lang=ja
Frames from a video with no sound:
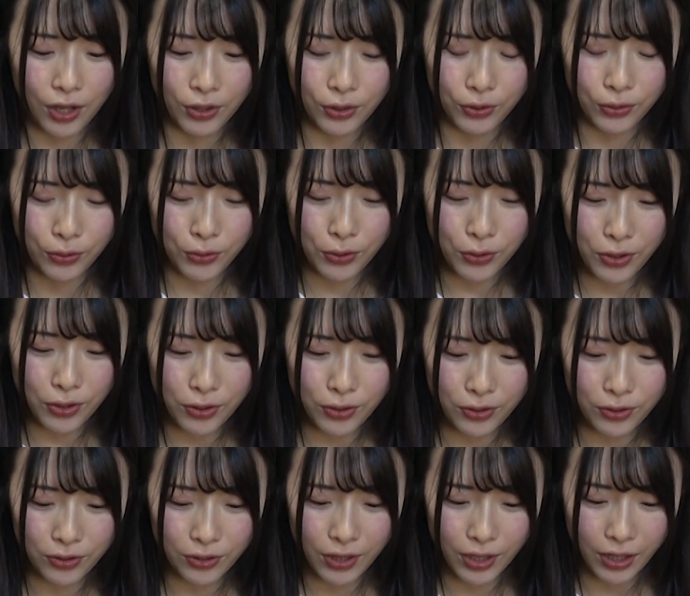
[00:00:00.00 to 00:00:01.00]
う。これなんか、
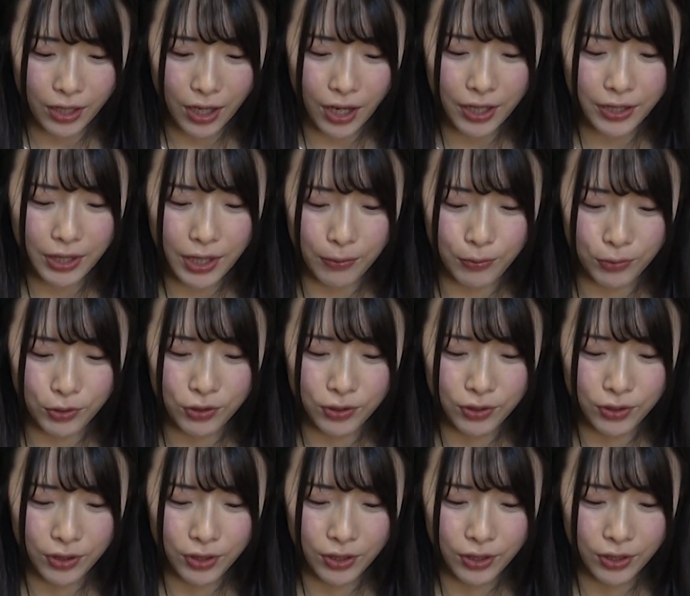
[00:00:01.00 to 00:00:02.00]
あ、これは、
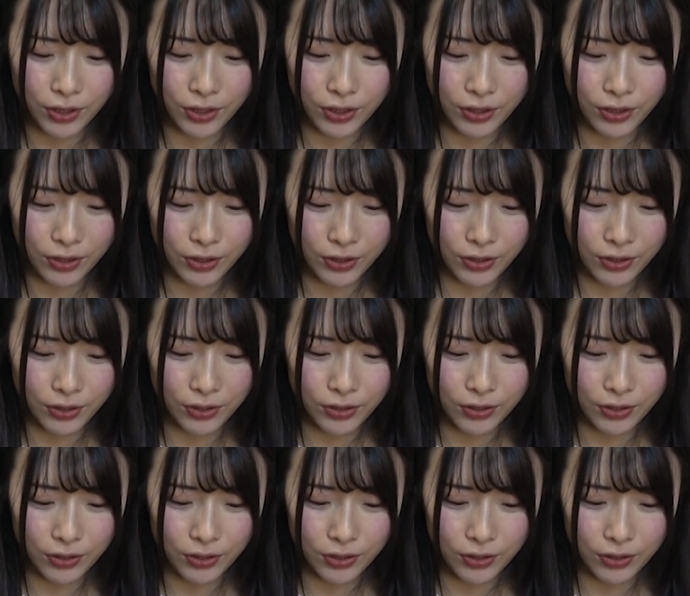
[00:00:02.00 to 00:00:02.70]
なんかアイテム